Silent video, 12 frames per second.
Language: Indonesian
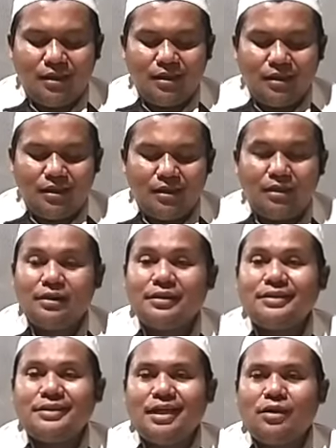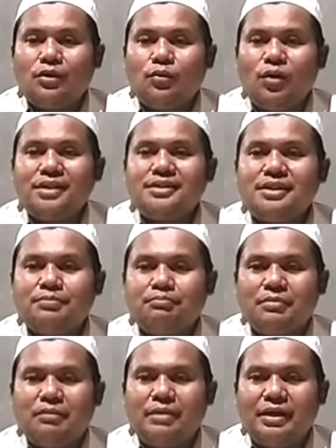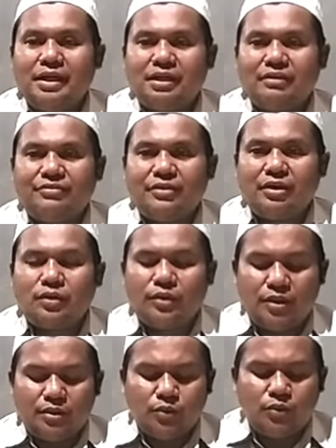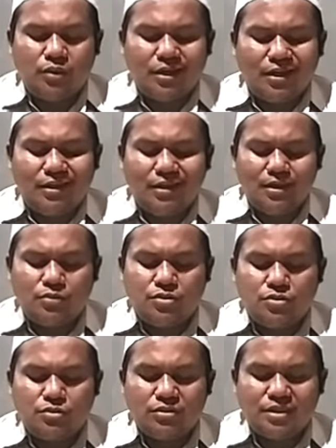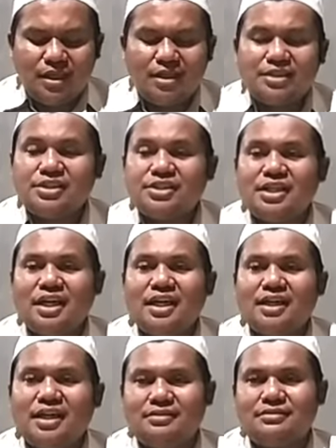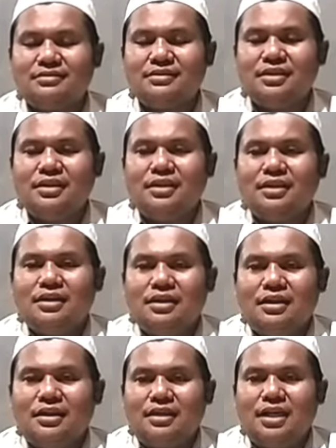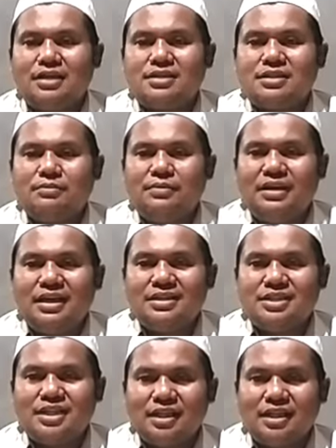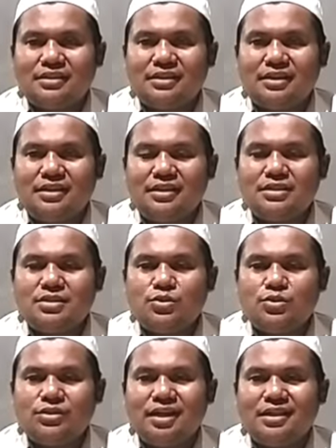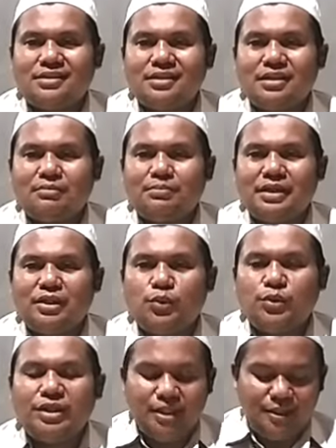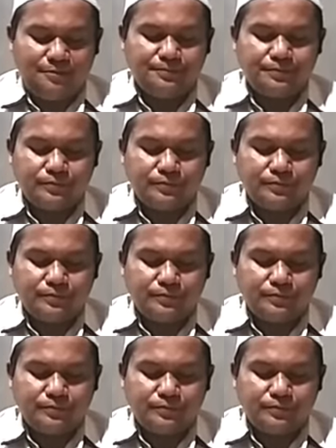uh, yang wajib membayar kafaro itu kalau sudah syarat yang sebelah syarat ini sudah terpenuhi.